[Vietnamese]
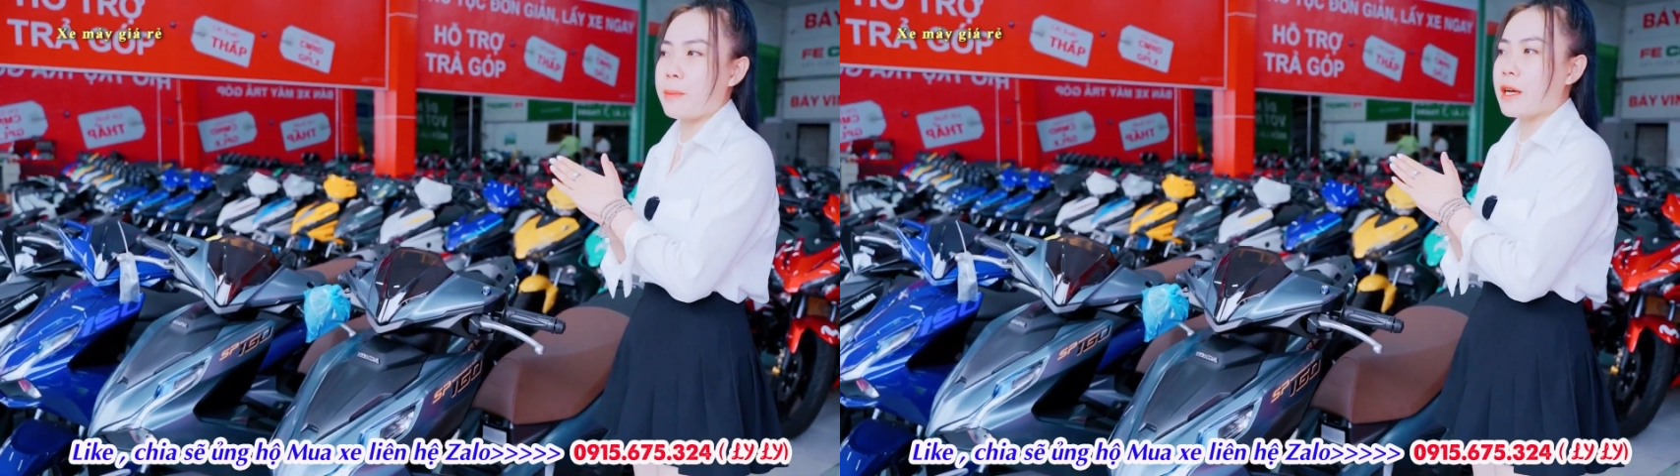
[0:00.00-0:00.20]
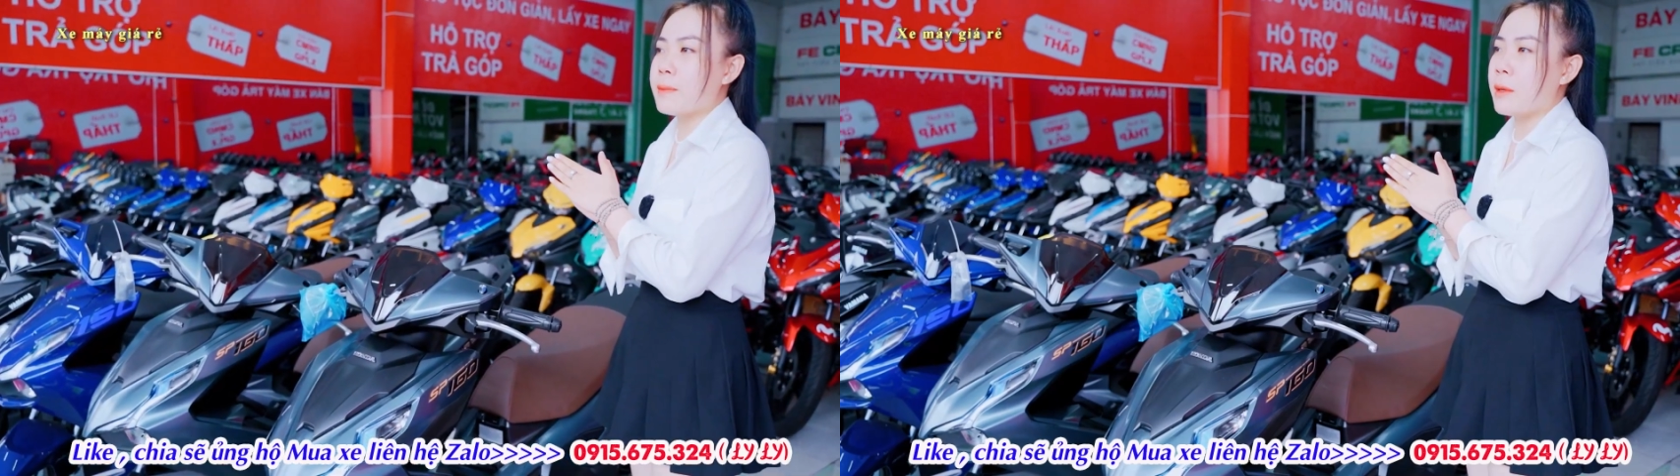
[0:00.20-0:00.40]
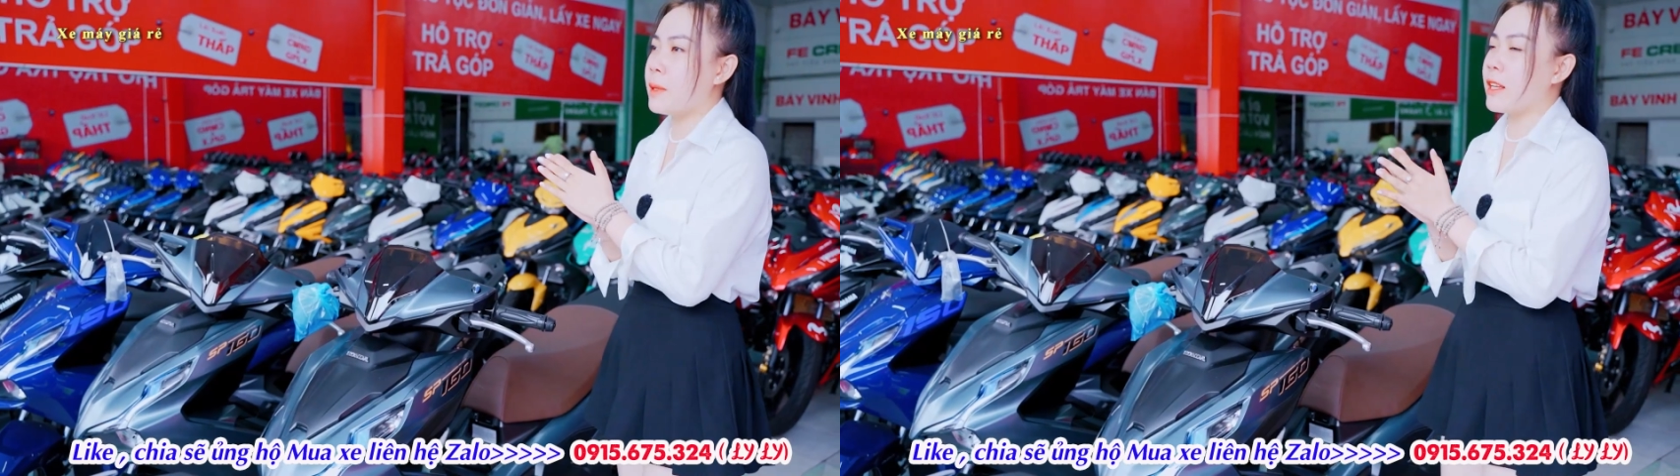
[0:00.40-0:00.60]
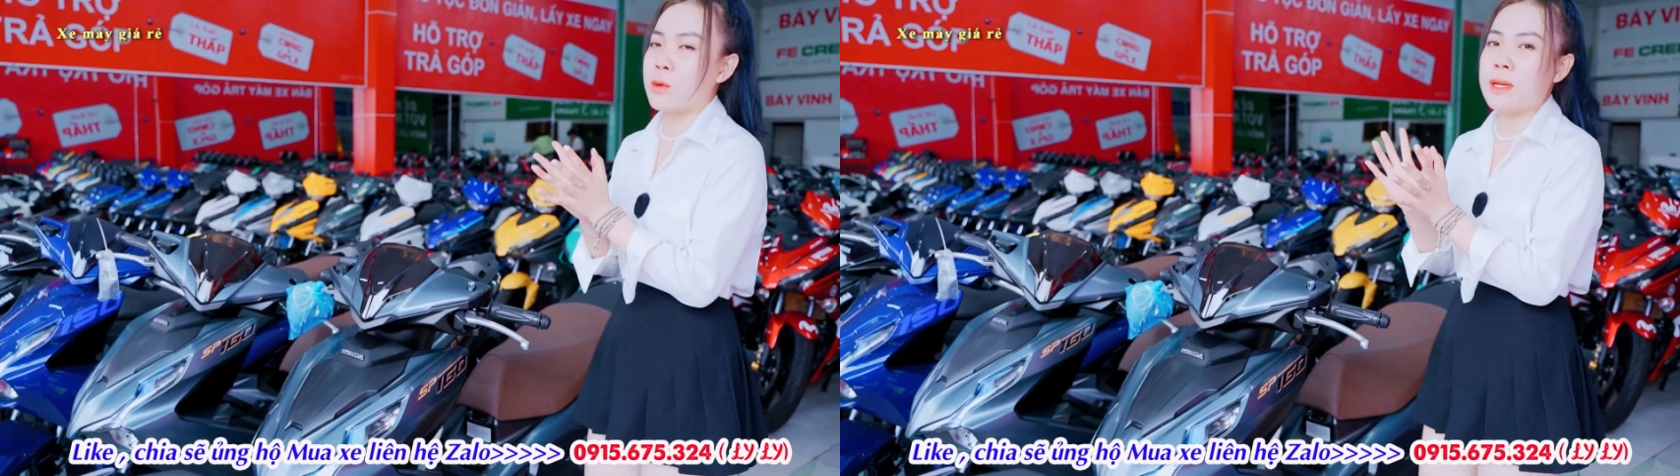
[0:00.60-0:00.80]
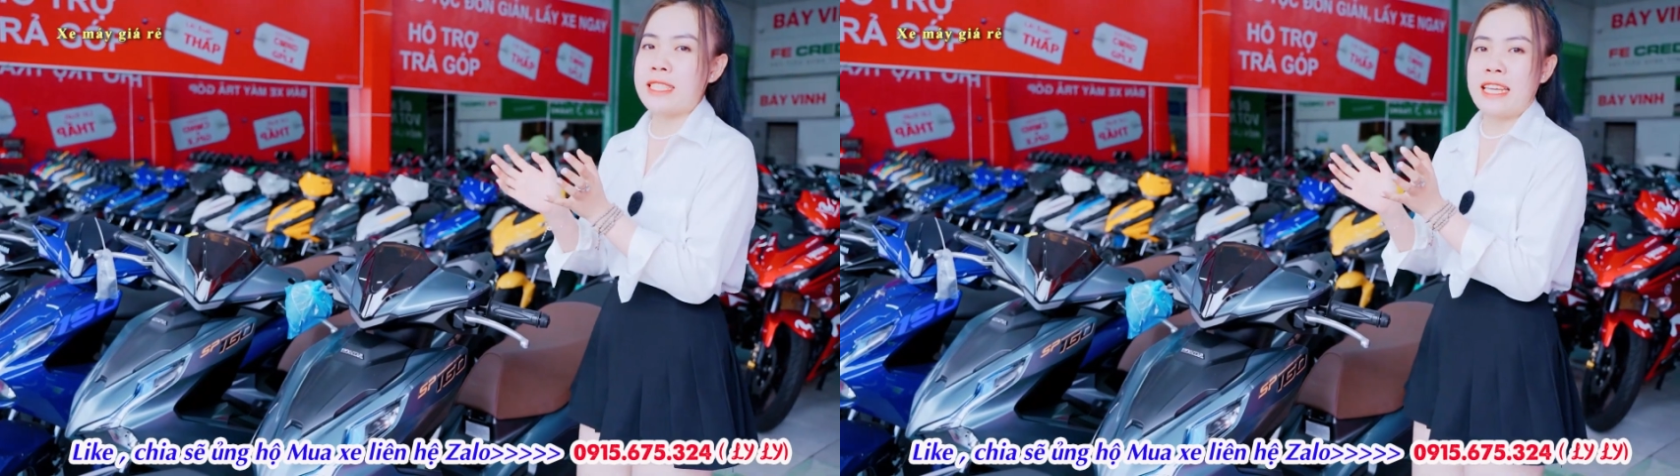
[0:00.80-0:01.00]
bến em Ly
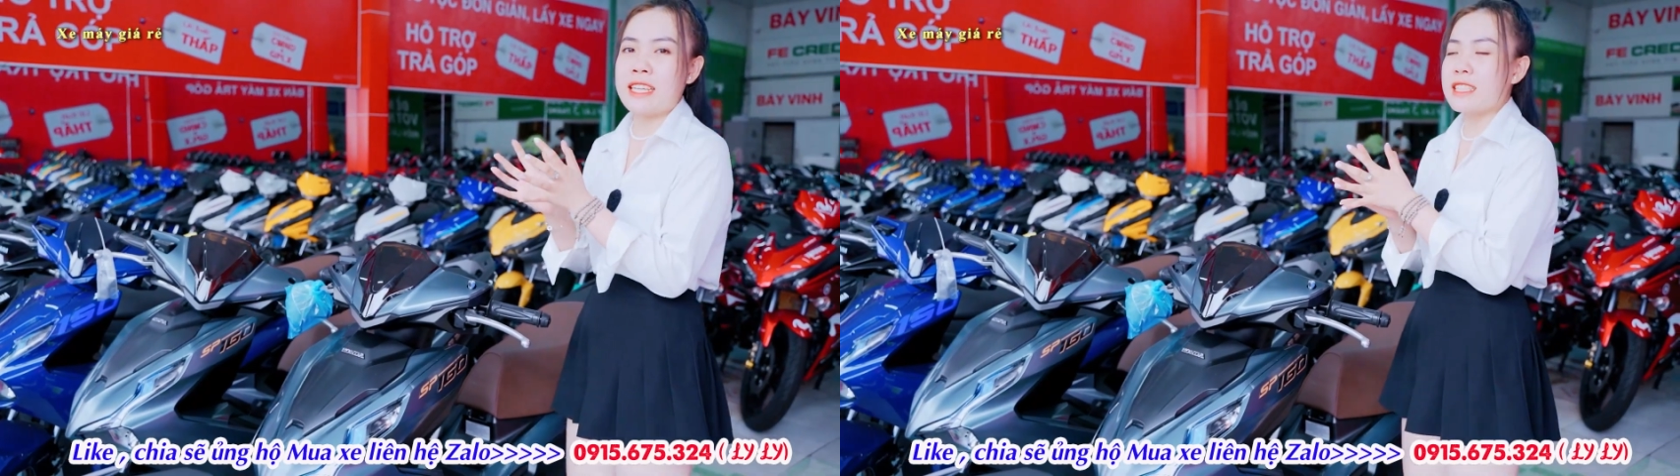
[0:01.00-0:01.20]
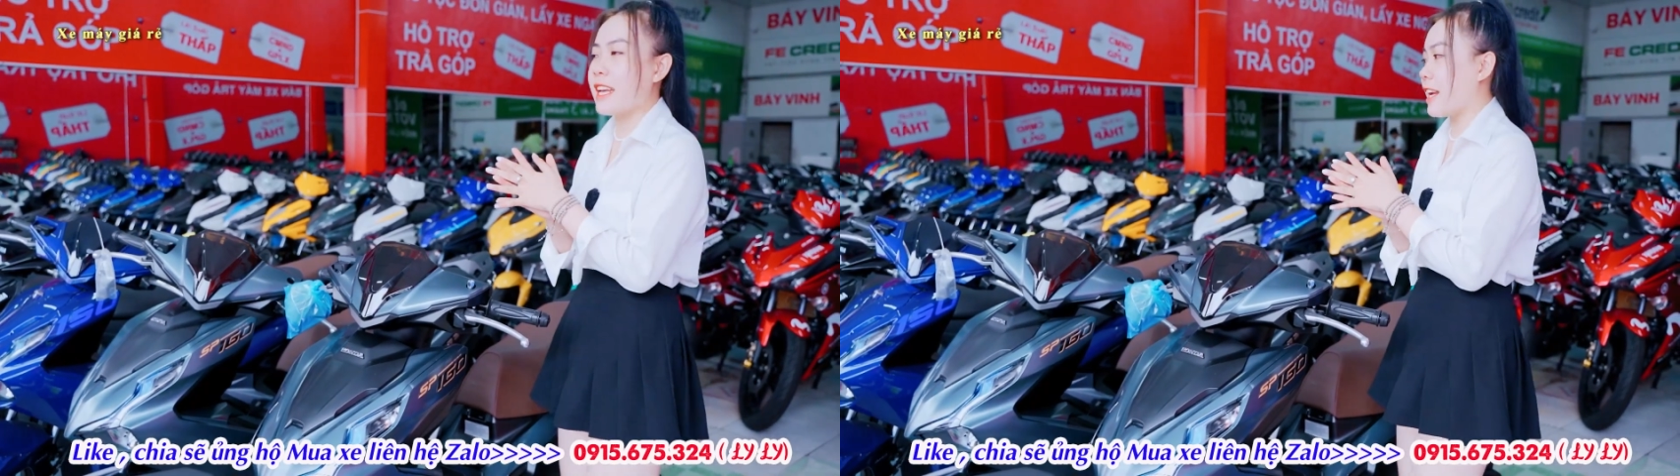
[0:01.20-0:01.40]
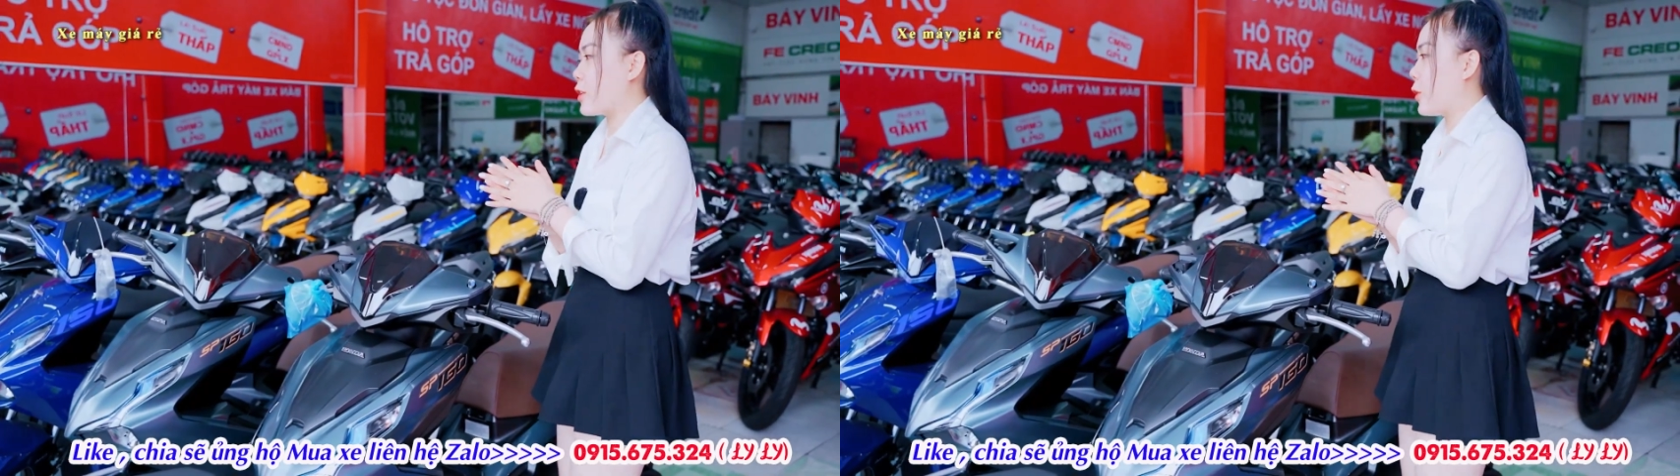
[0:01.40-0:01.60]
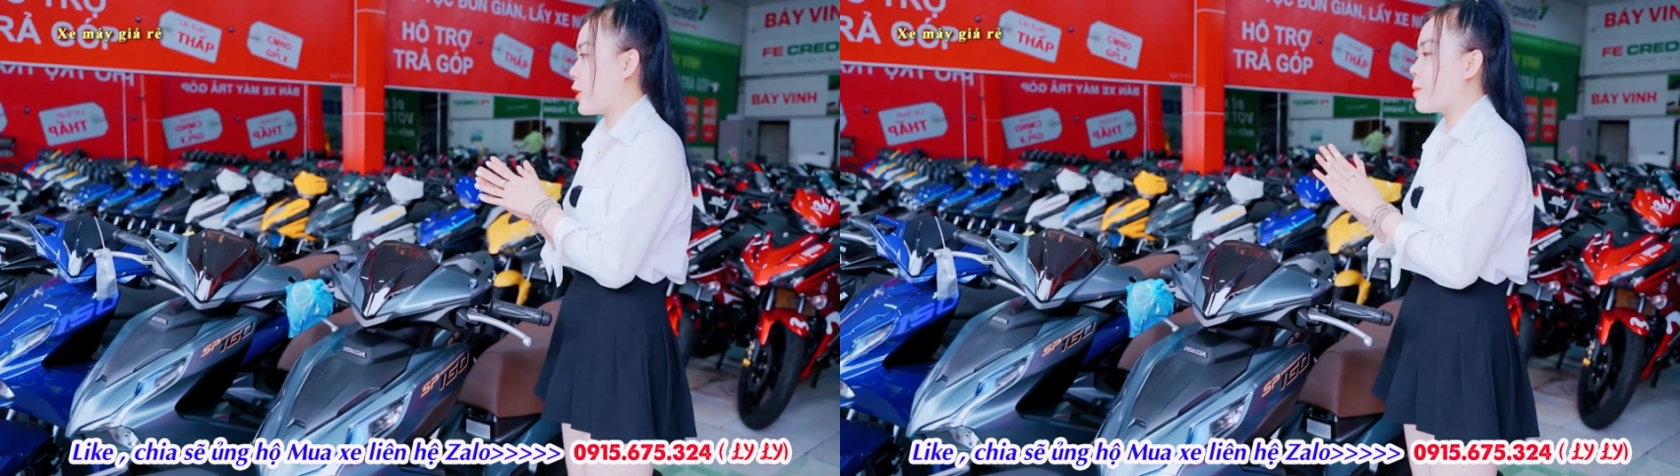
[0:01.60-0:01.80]
cũng đã cháy hết hàng rồi,